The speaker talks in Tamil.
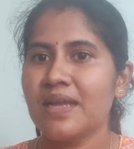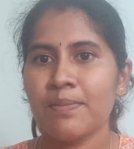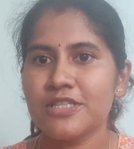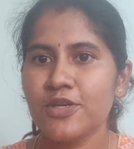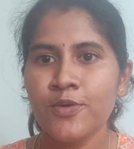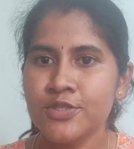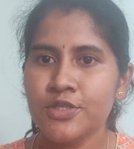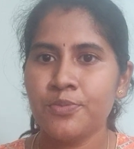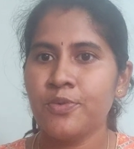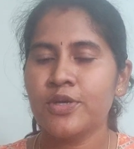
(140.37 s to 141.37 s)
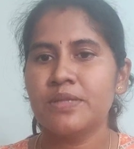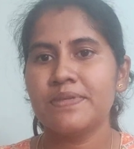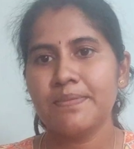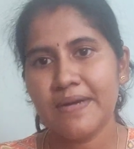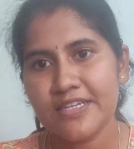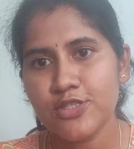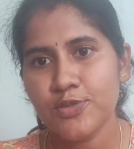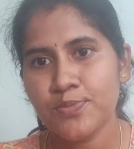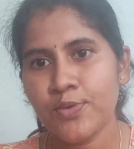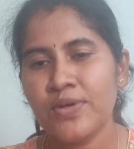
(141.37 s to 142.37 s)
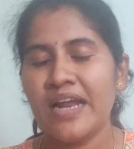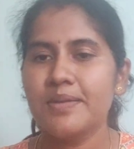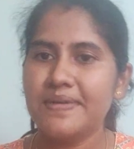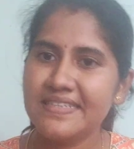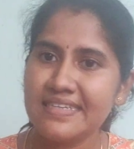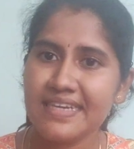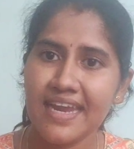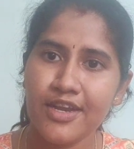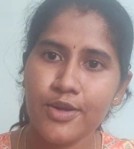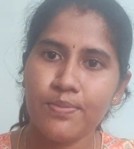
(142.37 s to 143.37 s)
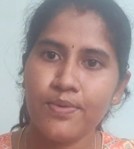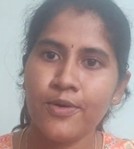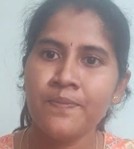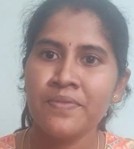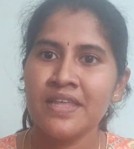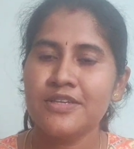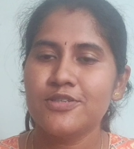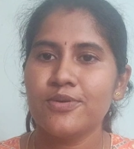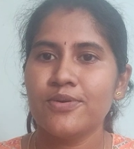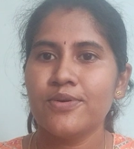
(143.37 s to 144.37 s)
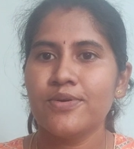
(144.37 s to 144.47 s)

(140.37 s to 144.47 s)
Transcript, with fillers: நம்ம அதை யோசிச்சிருப்போம் அதை பற்றி படிச்சிருப்போம் நாலு பேர்த்திட்ட கேட்டிருப்போம் ஸோ